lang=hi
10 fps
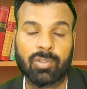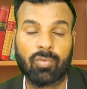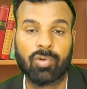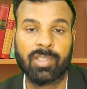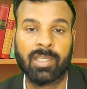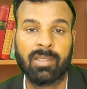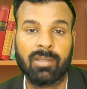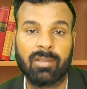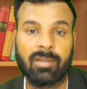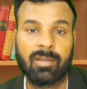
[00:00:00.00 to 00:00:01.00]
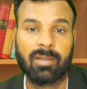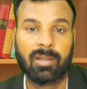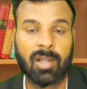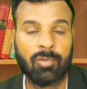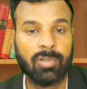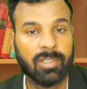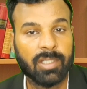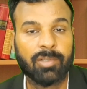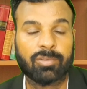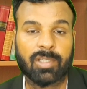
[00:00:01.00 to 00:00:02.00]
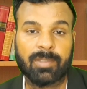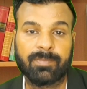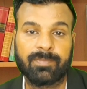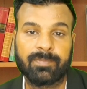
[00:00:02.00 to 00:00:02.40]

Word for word: तो वो दिन काउंट नहीं होता